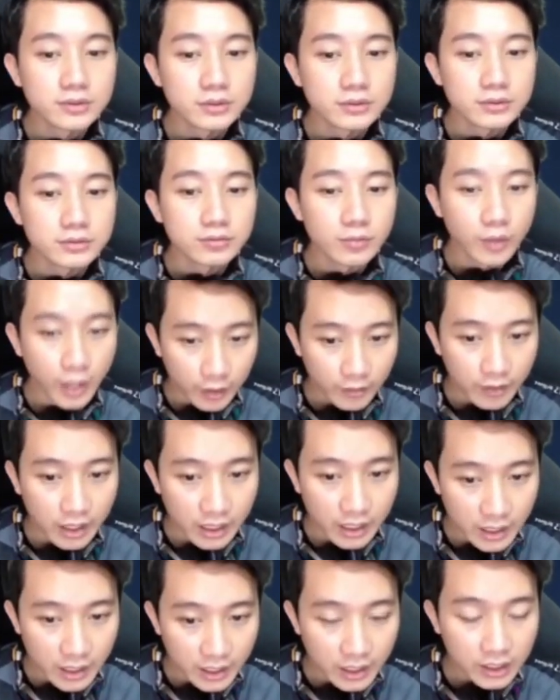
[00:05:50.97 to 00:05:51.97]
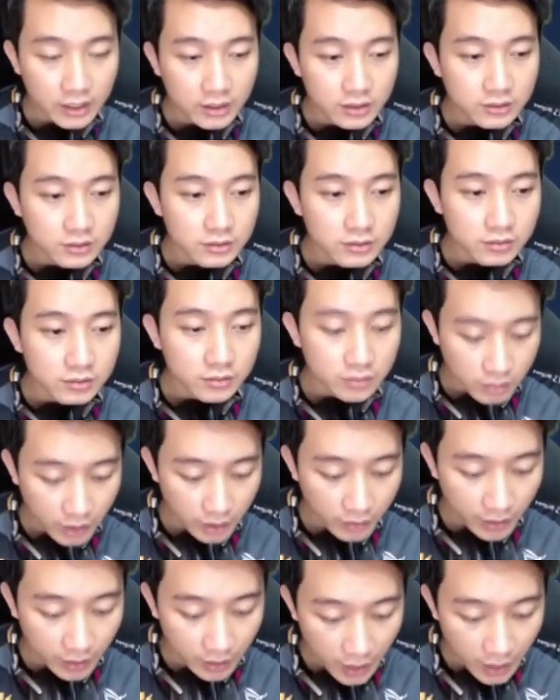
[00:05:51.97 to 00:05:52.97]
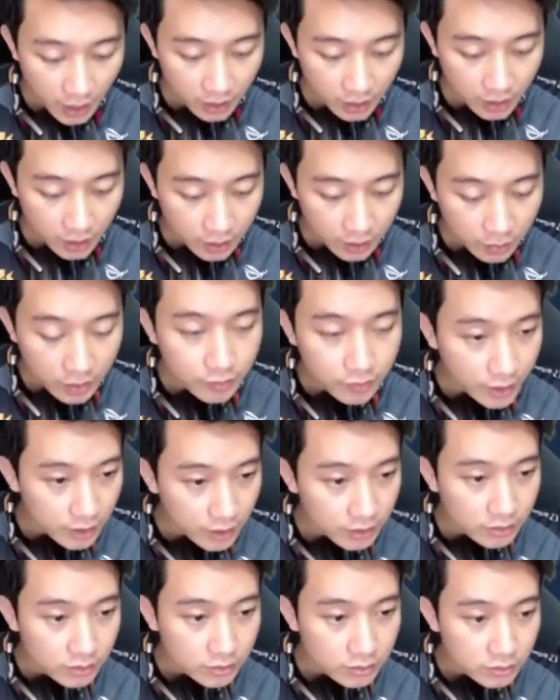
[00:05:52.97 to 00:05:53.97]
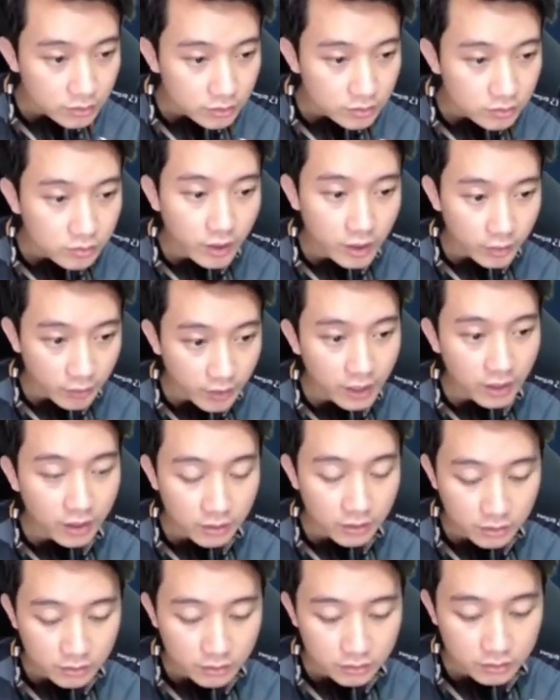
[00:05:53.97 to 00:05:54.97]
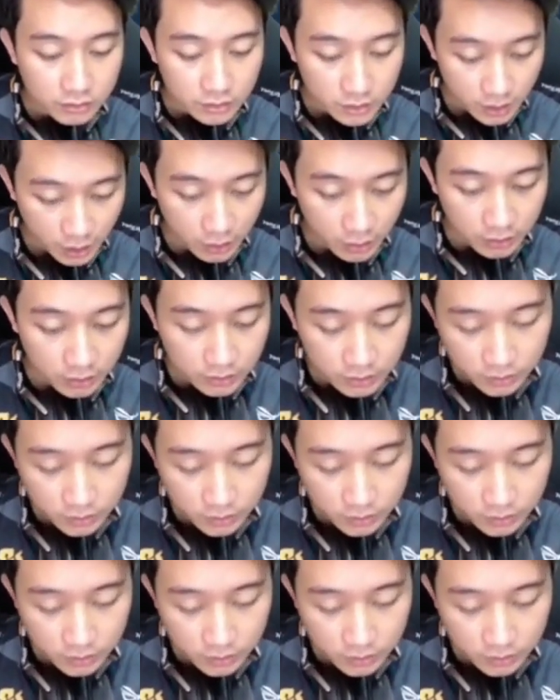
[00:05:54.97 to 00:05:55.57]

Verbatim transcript: Win win nih. Win win yakin nih win win. Win win. Serius.